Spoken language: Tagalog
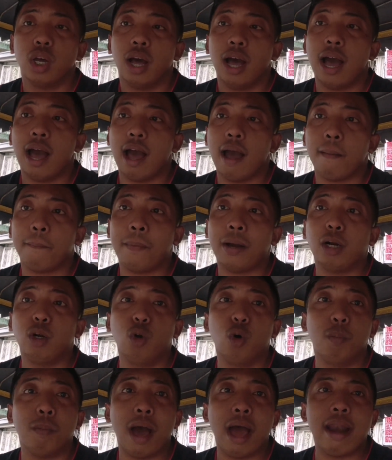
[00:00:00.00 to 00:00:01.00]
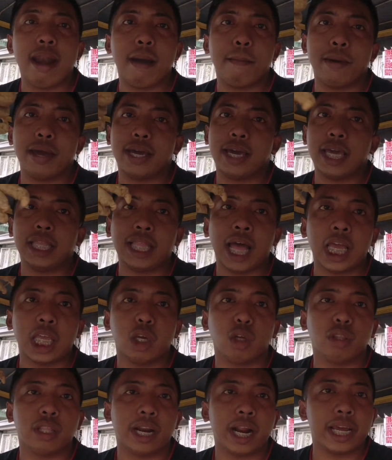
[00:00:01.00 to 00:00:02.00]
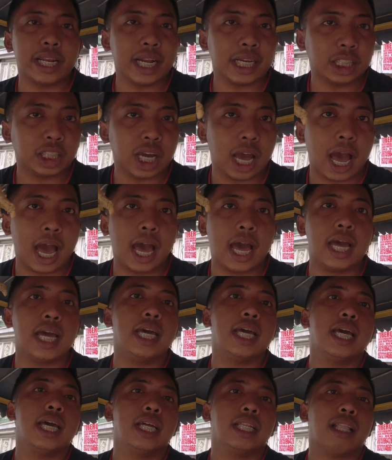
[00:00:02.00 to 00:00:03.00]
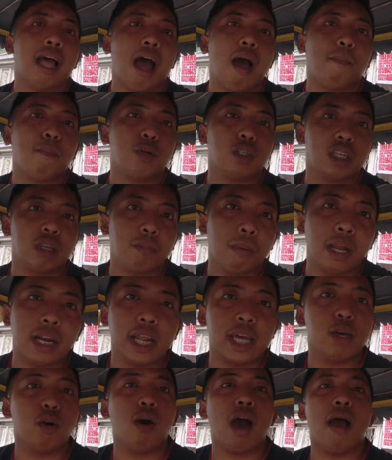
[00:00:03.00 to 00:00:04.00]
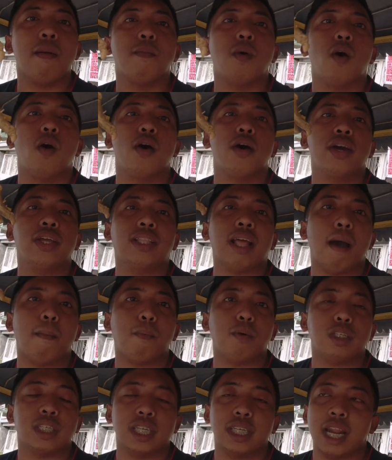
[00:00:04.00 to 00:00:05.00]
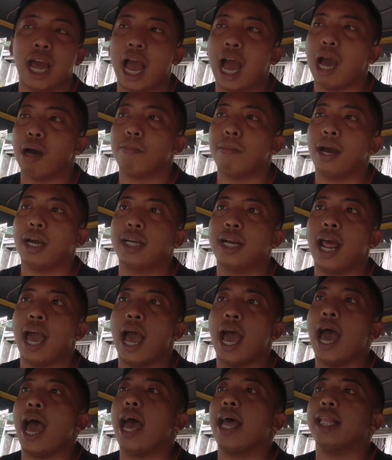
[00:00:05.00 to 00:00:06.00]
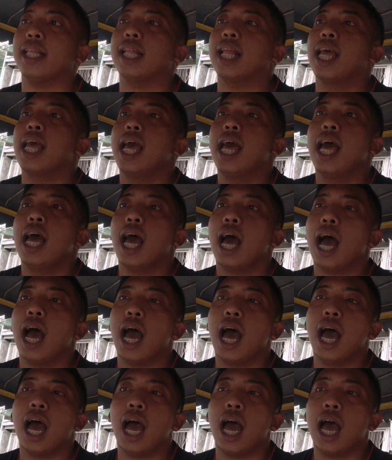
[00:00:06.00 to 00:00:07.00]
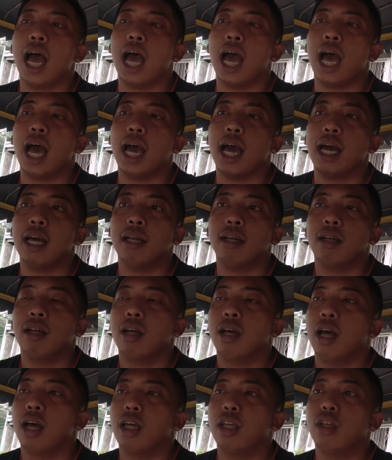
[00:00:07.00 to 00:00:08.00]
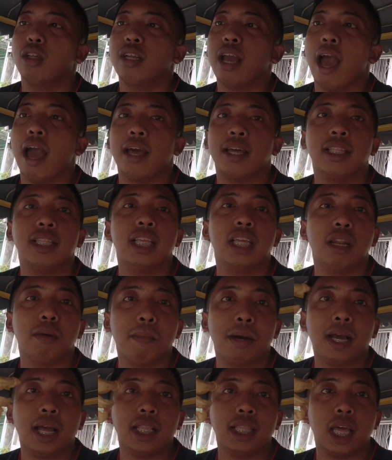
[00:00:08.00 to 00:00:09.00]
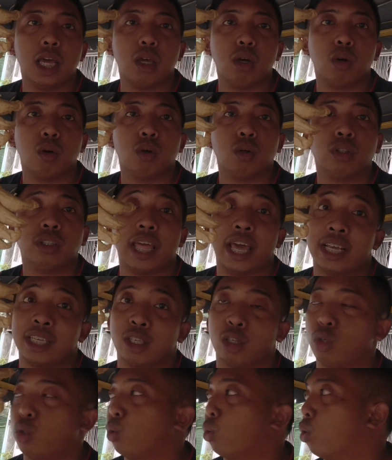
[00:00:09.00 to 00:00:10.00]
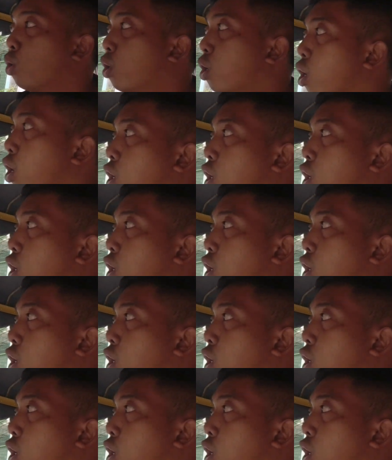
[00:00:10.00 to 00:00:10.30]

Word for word: Uh, pag luma na, may kita nyo, dry na siya, tapos iba na yung amoy, tapos inaamag na at uh, yun nga, hindi na maganda yung texture.